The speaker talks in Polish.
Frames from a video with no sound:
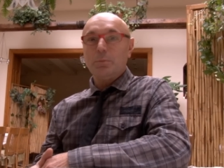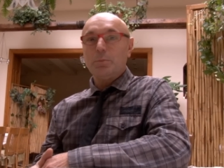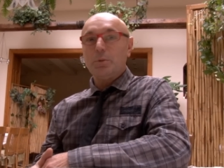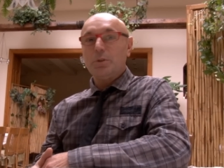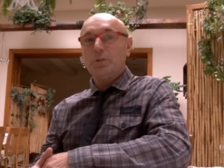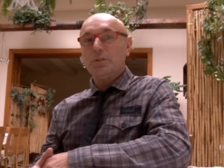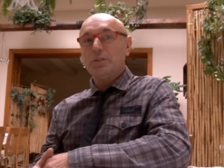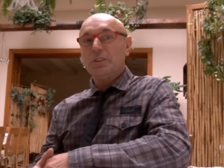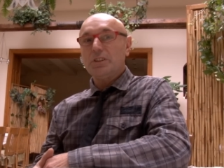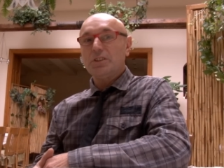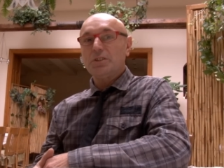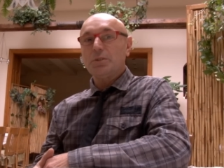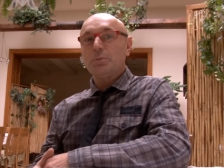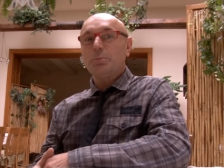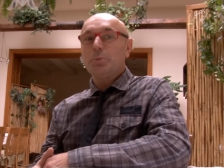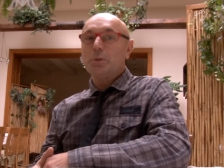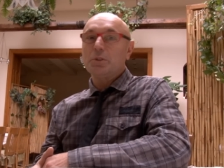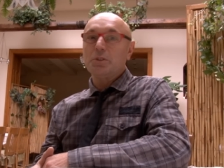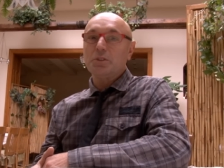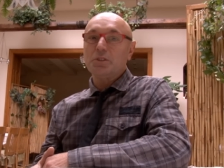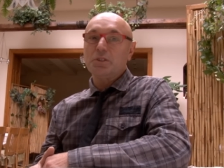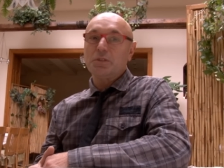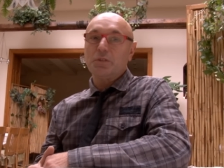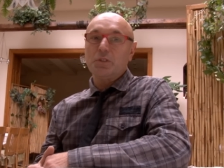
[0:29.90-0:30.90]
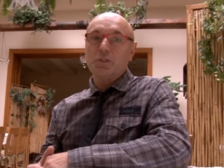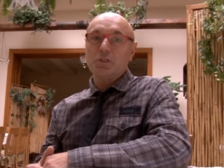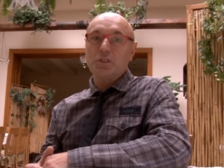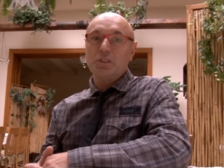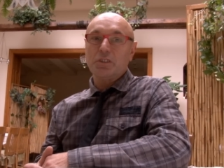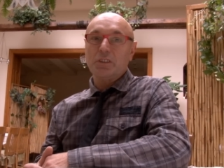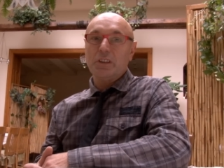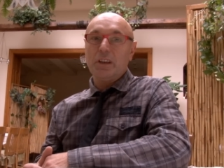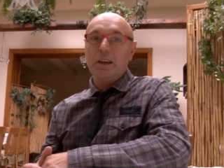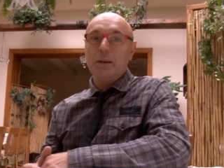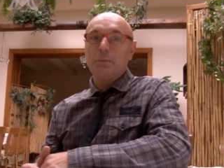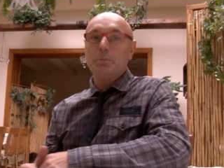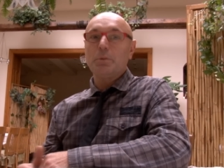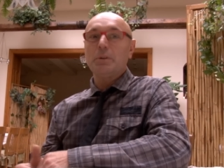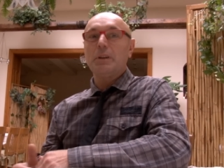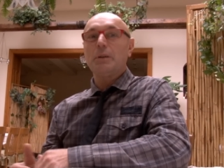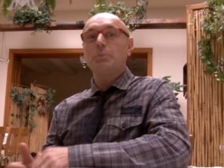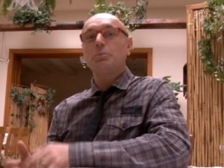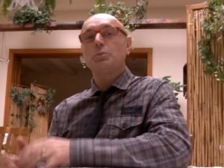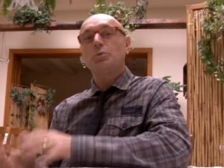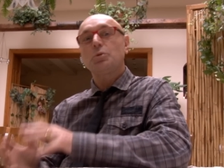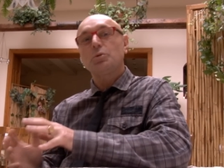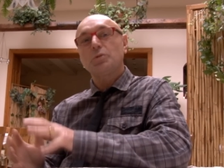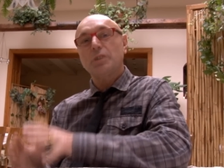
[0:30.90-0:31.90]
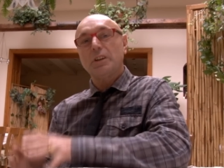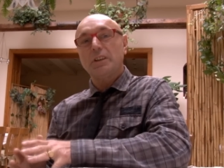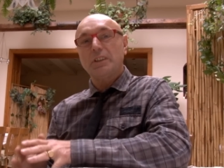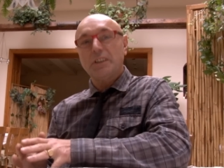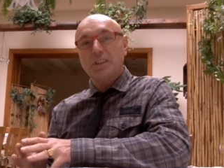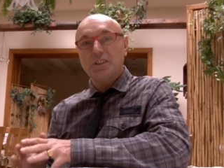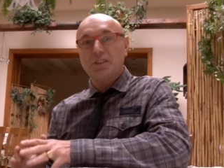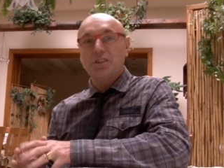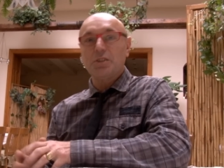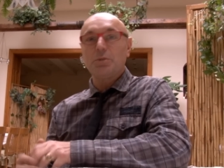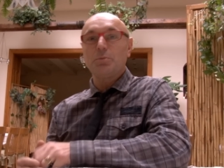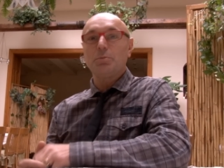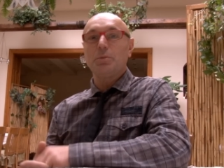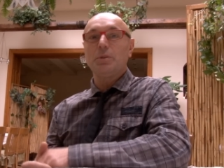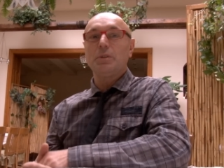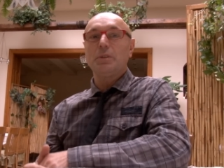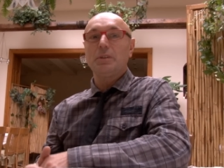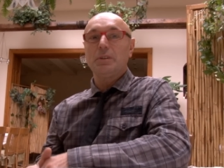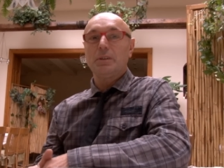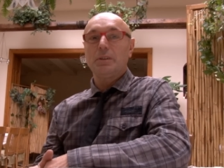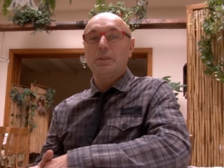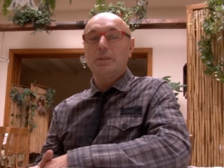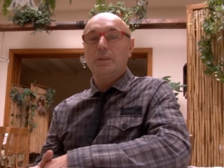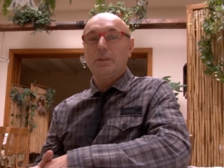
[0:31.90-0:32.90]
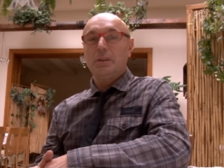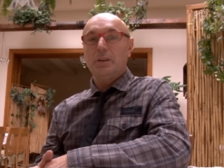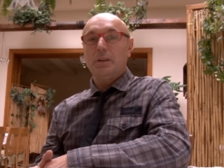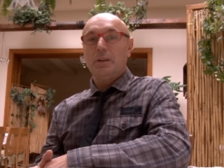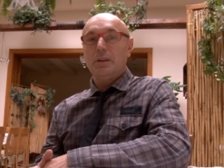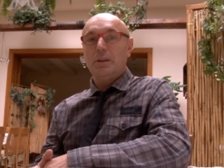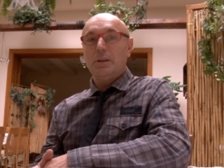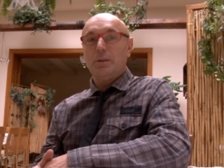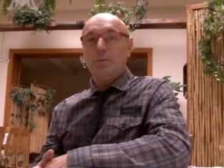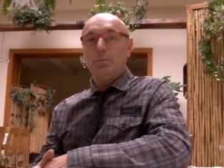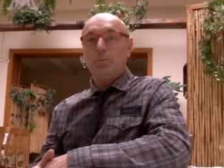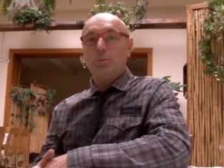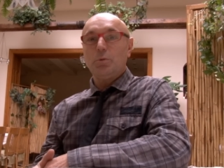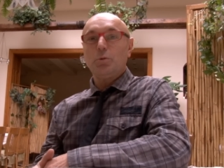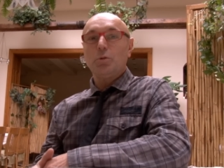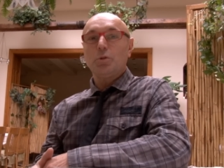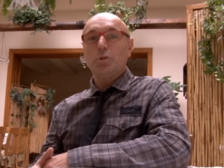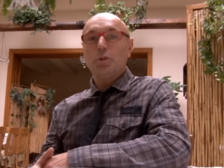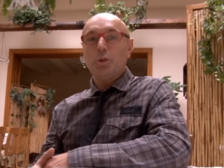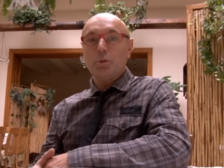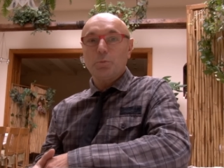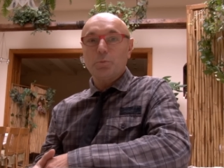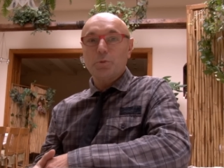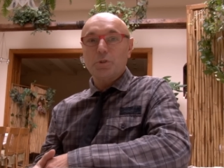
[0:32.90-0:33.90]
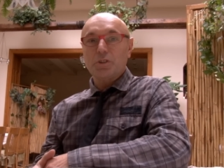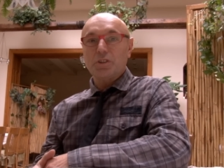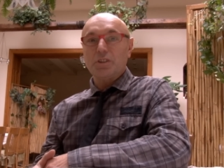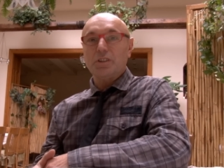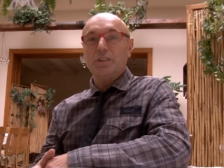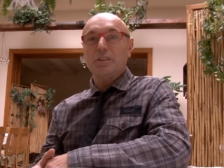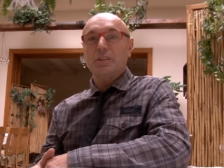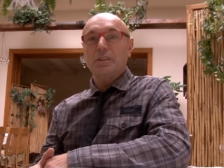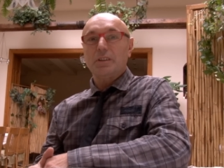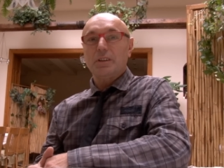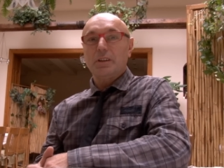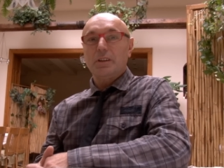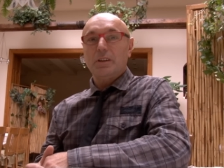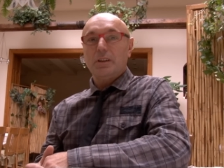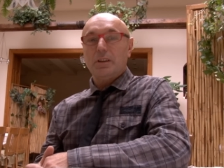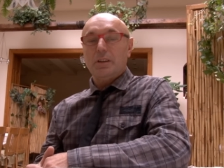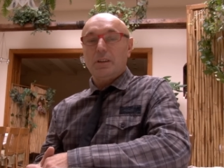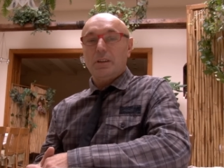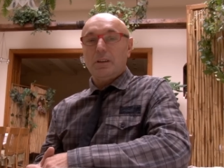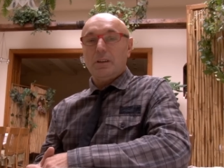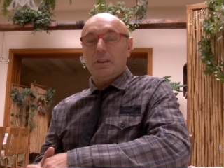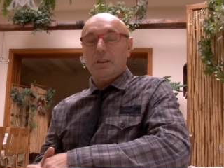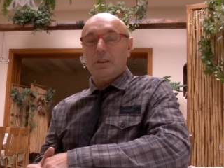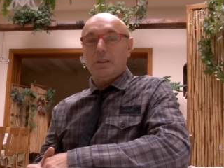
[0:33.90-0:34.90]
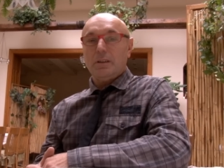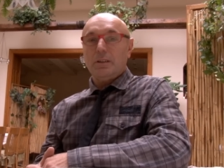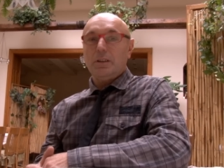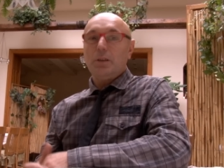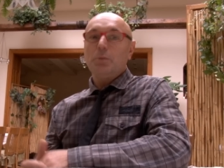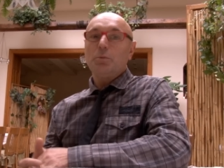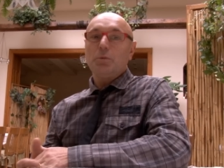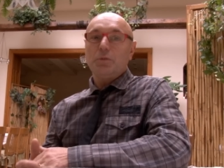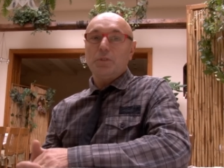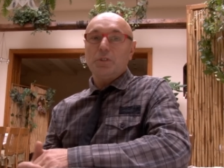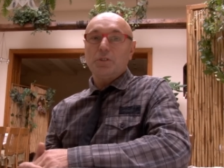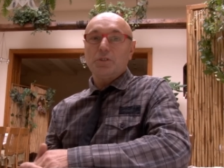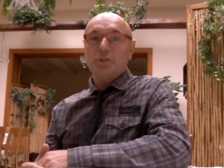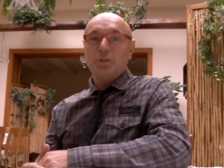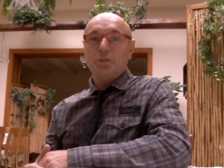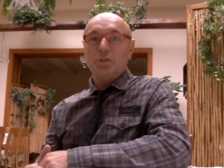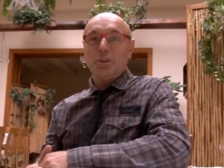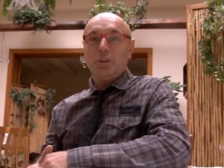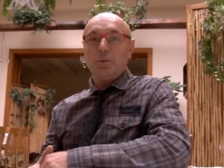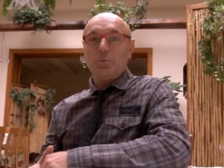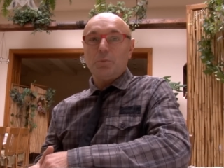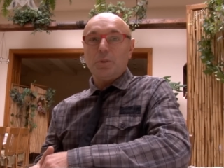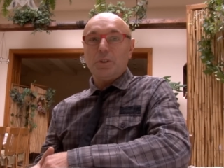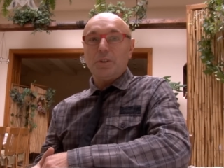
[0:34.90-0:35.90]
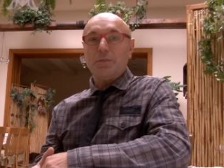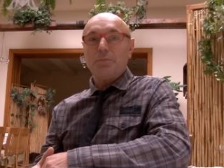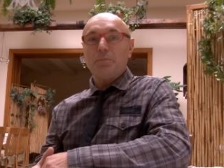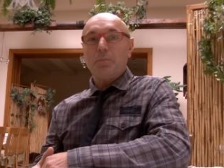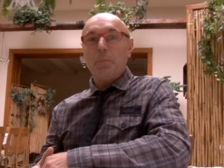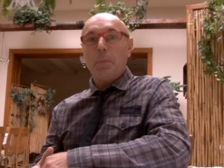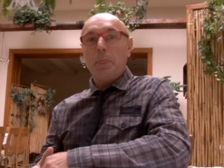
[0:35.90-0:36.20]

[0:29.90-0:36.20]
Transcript: bo one są po to stworzone, aby nam tutaj na ziemi było dobrze, nie mówiąc o niebie.